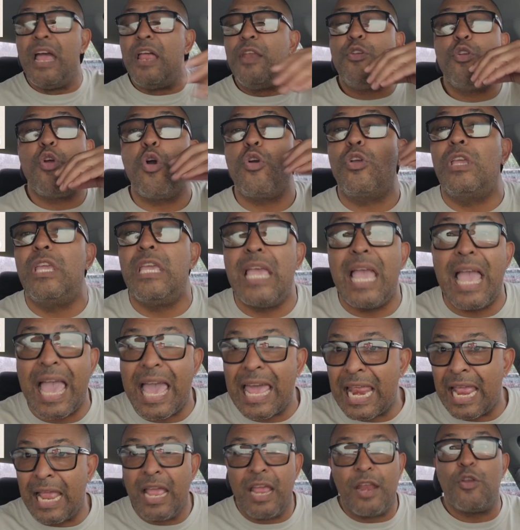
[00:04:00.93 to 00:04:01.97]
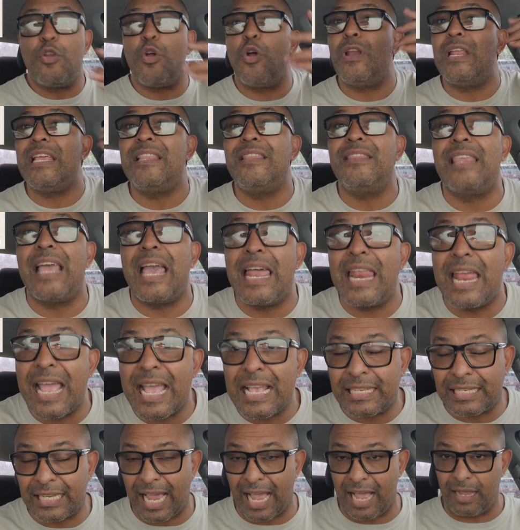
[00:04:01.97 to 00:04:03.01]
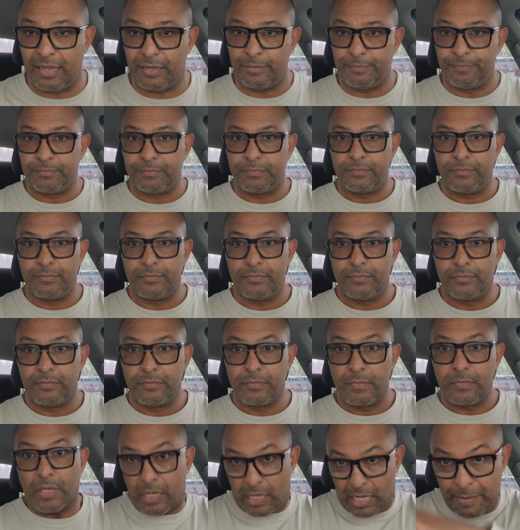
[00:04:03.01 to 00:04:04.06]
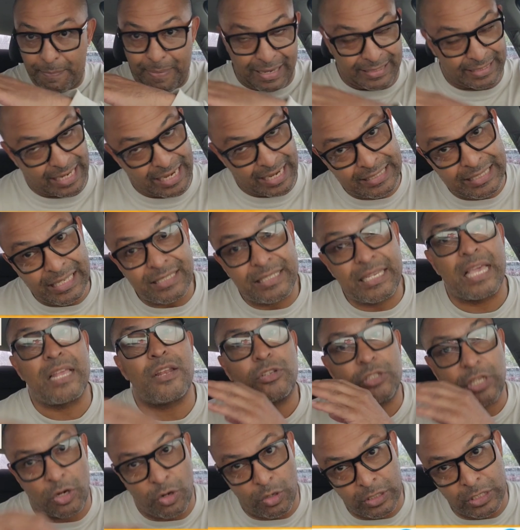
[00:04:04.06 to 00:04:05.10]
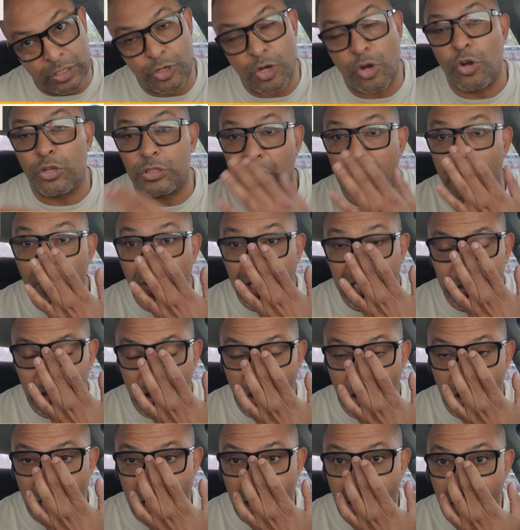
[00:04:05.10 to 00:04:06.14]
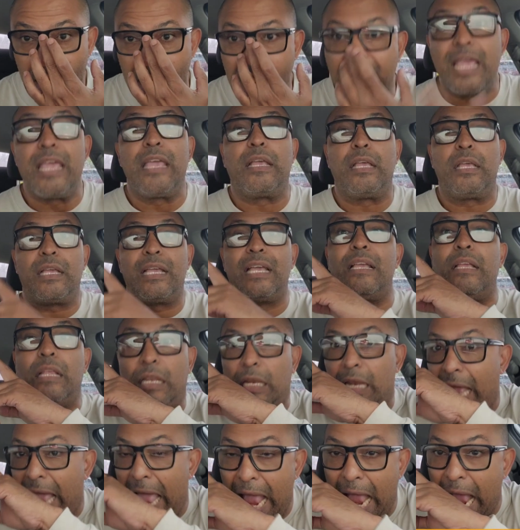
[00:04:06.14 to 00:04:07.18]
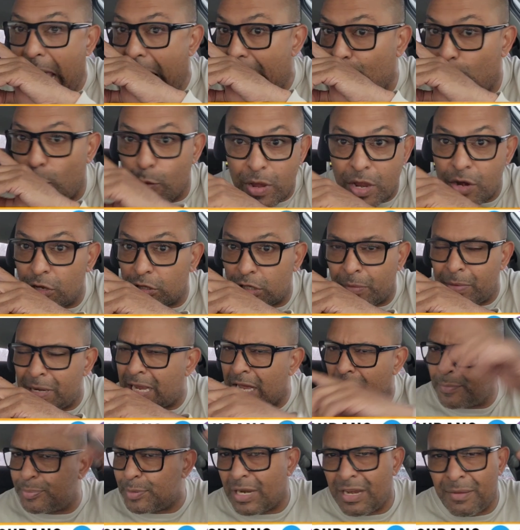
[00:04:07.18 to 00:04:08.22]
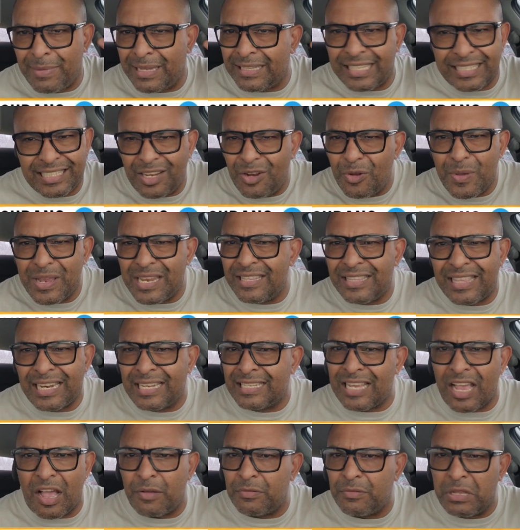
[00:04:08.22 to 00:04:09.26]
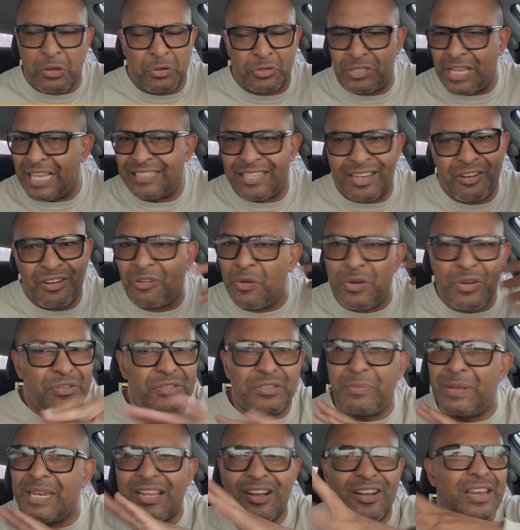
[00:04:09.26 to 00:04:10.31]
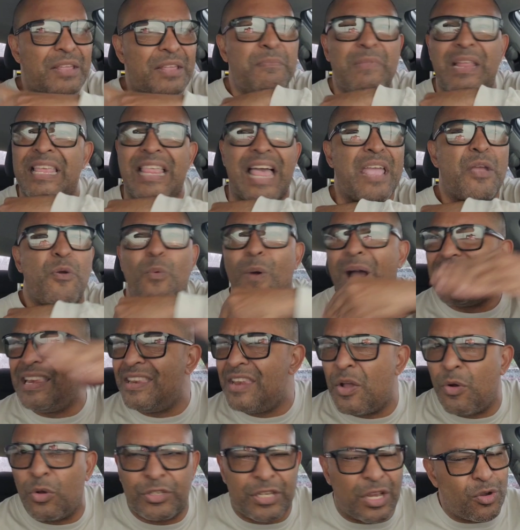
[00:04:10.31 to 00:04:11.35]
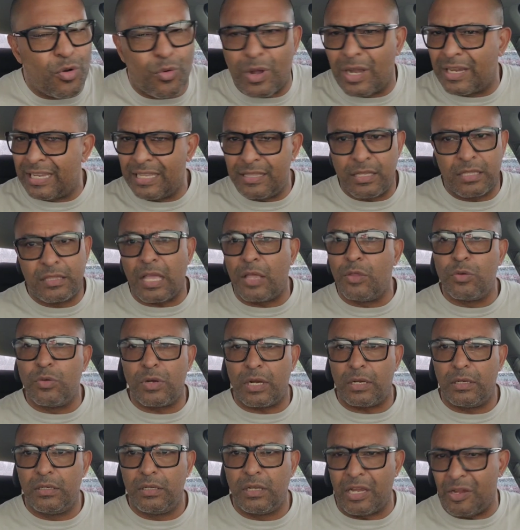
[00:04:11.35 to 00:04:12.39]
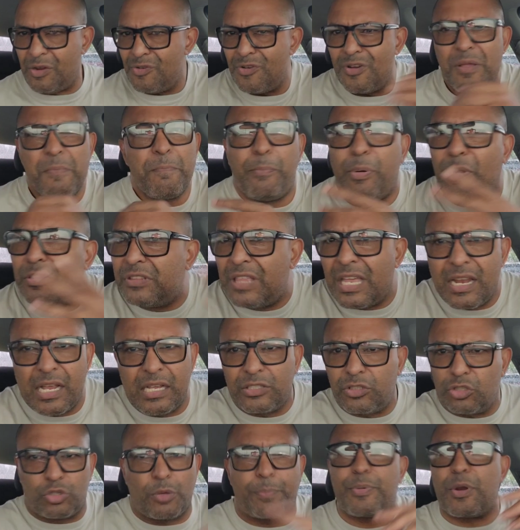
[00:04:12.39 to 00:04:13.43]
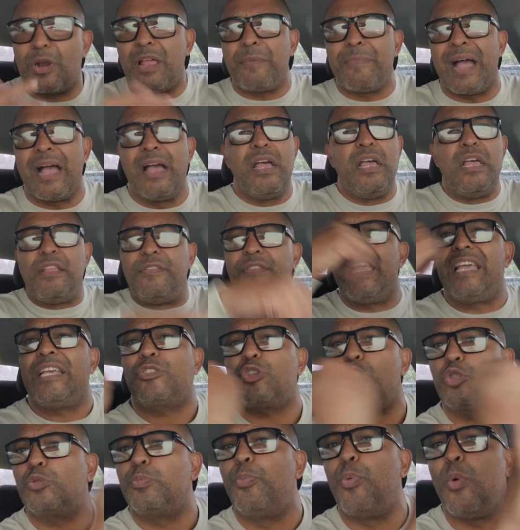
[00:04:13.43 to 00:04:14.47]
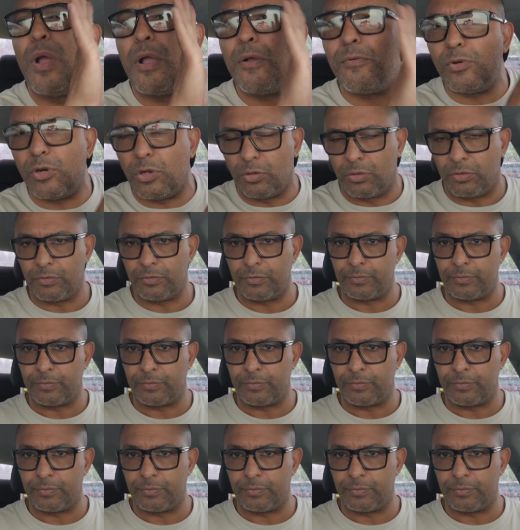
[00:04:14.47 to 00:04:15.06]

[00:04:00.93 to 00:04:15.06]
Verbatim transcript: No quiere, no le interesa. Y para serle sincero, se lo he dicho en otras ocasiones, al gobierno norteamericano probablemente sí le hubiera interesado negociar. Si al gobierno norteamericano le da igual negociar con cualquier dictadura. A ellos no le importa nada de eso. Son problemas de esos pueblos.